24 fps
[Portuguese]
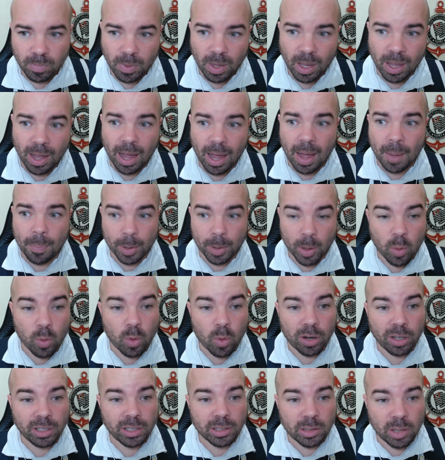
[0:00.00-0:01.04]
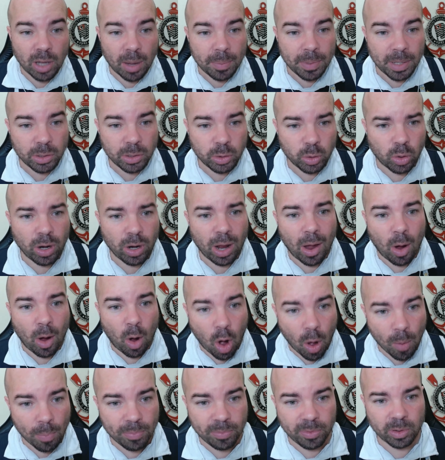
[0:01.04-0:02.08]
Ah, porque o Corinthians é uma mina de ouro. É
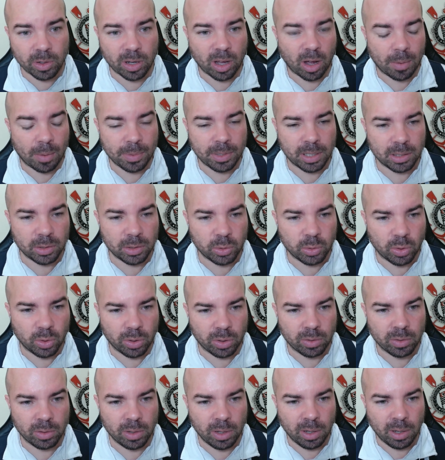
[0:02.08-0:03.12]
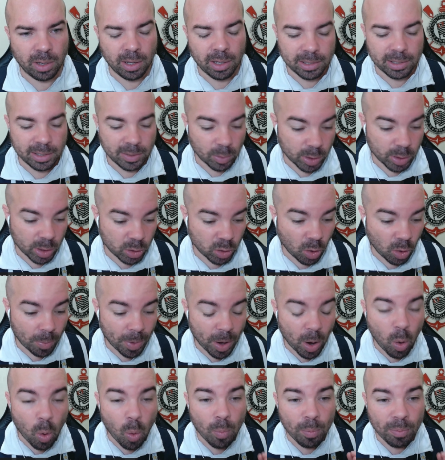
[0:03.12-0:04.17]
óbvio que é uma mina de ouro. Se você
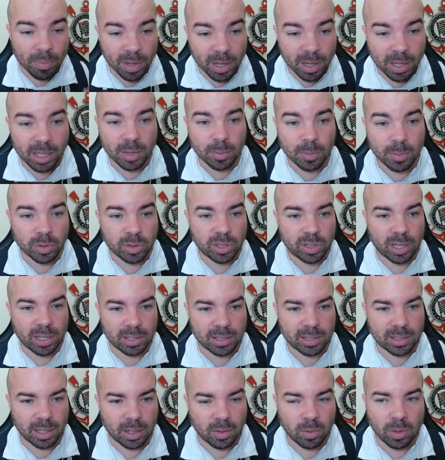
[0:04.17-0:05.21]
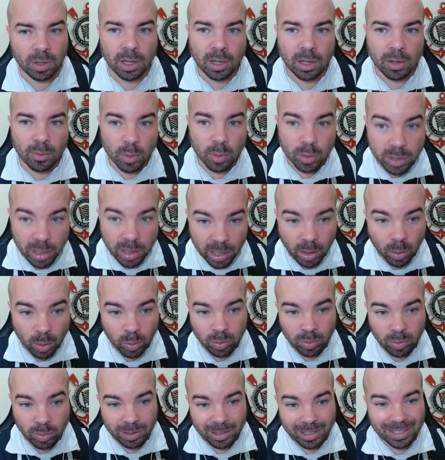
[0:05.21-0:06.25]
souber o mínimo de gestão, você
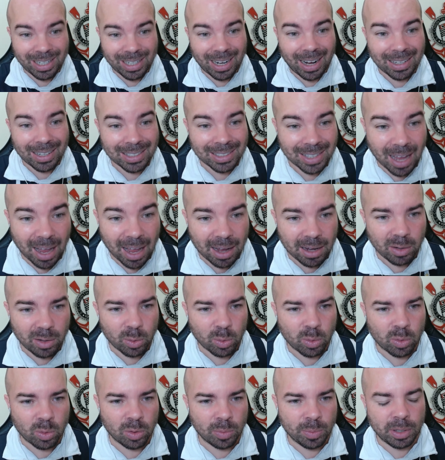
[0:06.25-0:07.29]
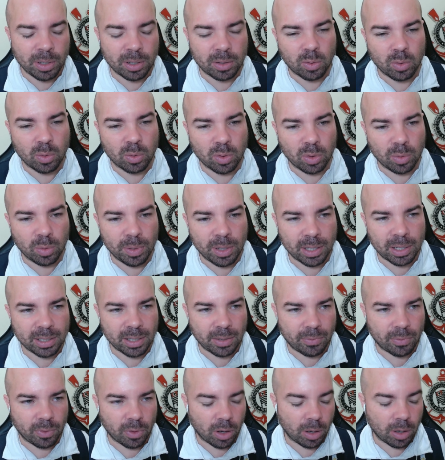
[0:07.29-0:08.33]
não estraçalha o clube, o clube
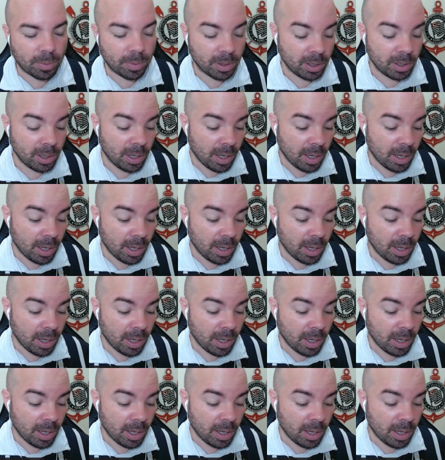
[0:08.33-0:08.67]
dessa forma.